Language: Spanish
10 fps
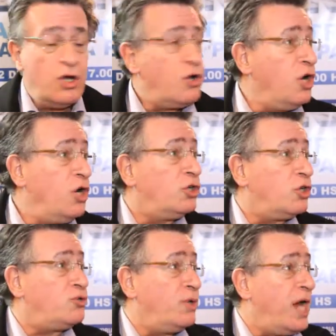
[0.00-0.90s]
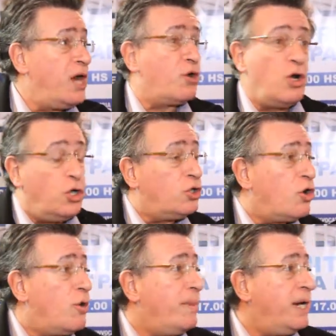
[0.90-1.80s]
con el otro ciudadano, con el
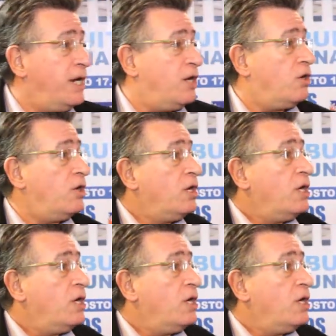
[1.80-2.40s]
otro compañero,